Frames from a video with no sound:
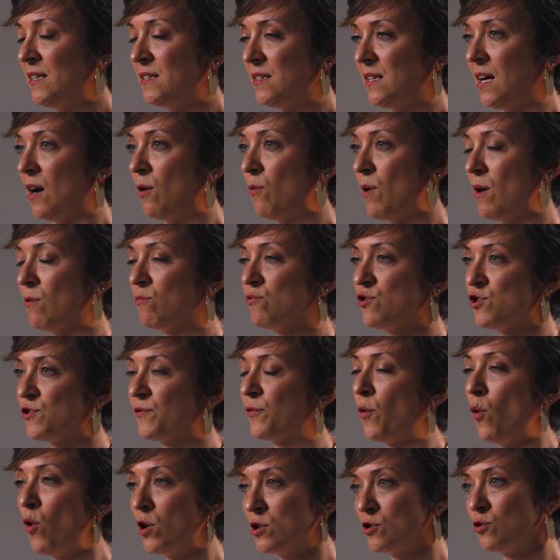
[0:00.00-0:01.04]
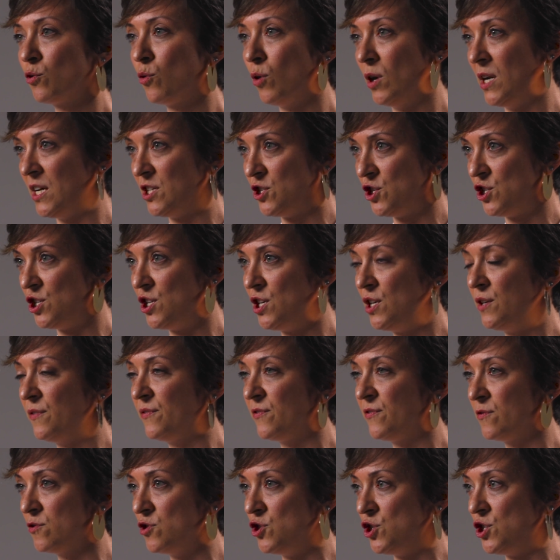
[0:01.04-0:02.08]
Então é um esforço
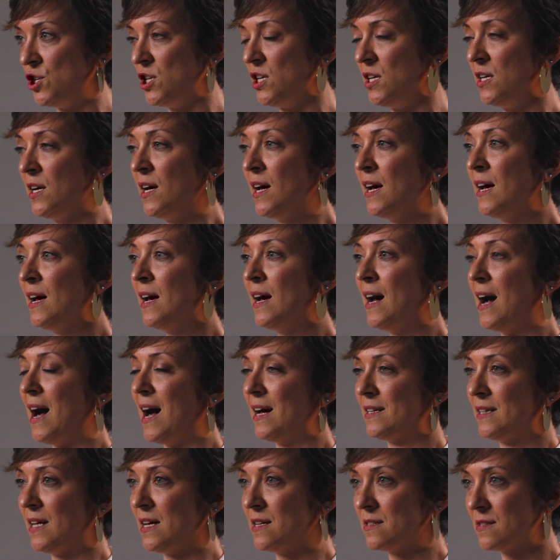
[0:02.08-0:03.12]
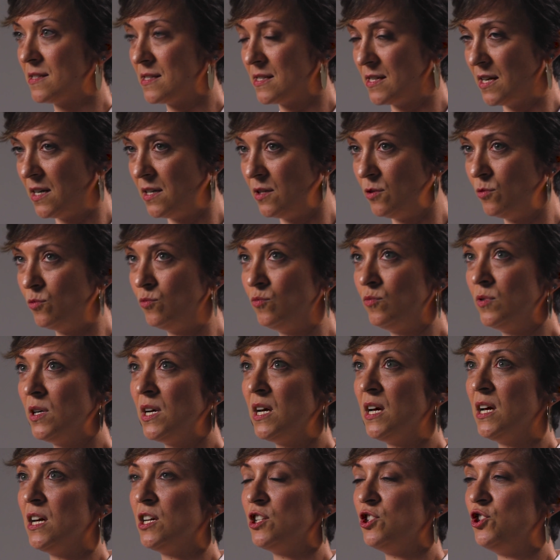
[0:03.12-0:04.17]
coletivo de atenção
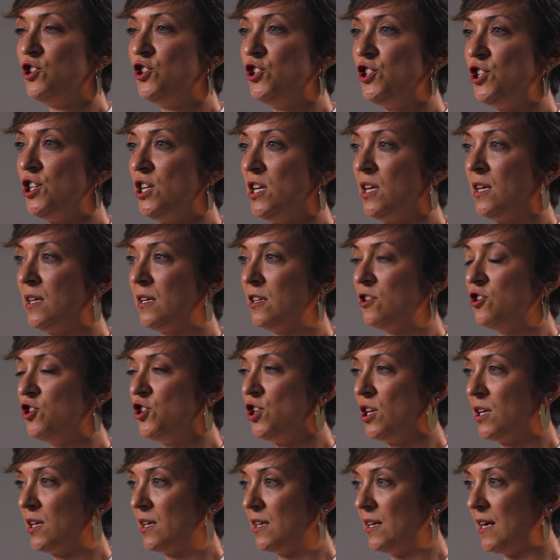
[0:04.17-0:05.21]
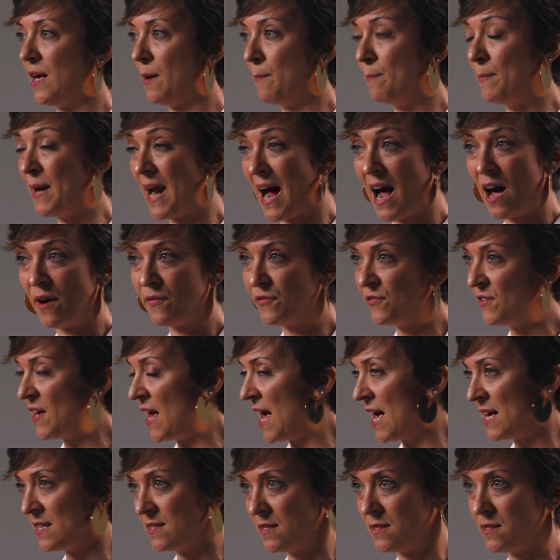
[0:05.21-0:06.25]
de, de quebrar
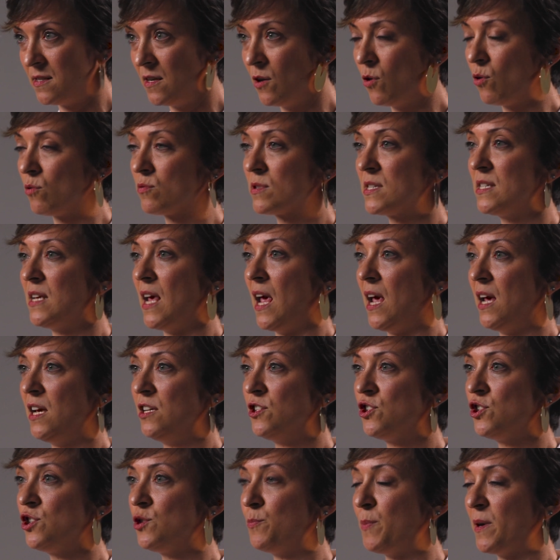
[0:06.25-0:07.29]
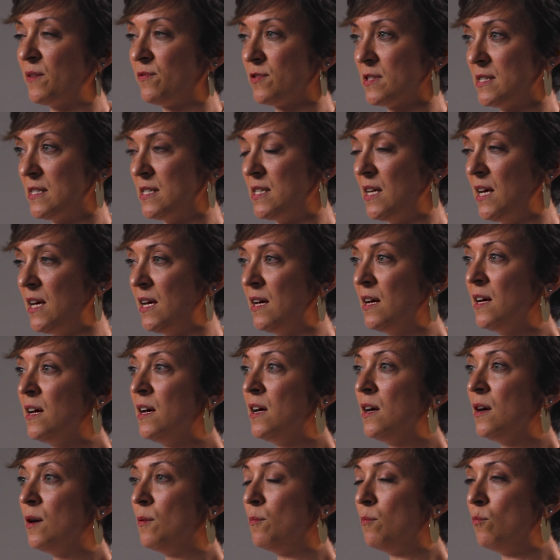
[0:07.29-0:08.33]
vieses inconscientes para você
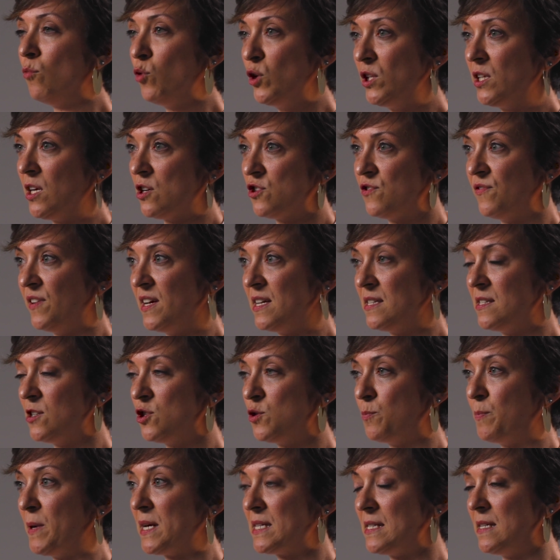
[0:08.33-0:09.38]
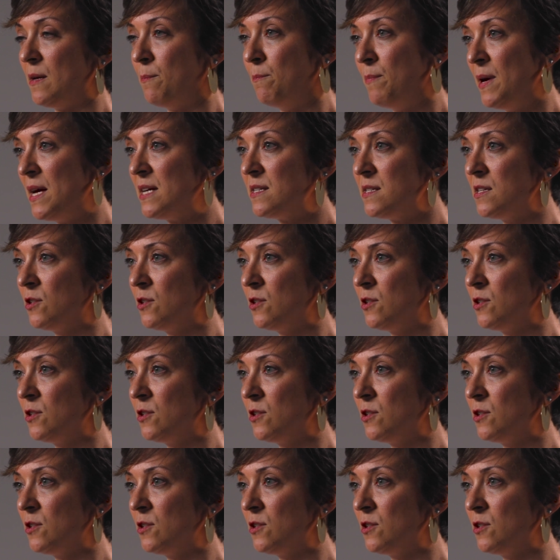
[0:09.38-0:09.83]
muitas vezes perceber